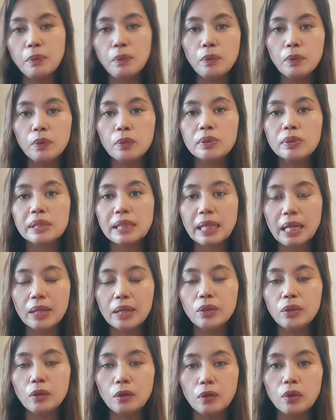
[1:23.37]
po sila
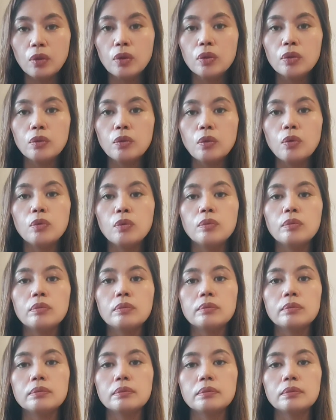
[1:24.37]
doon kung
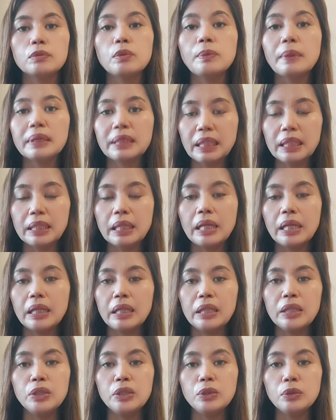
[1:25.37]
dumating na ang
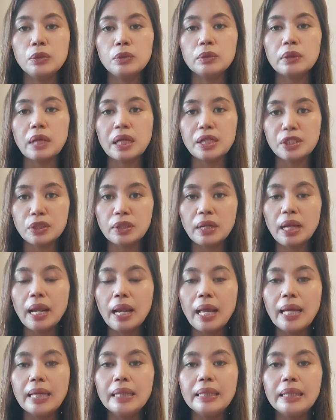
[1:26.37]
inyong national
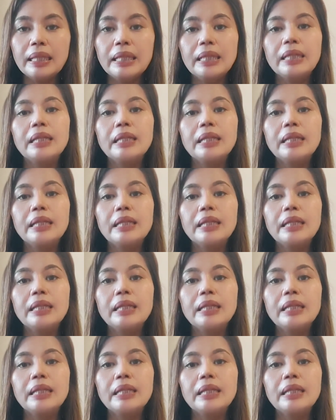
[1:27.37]
ID,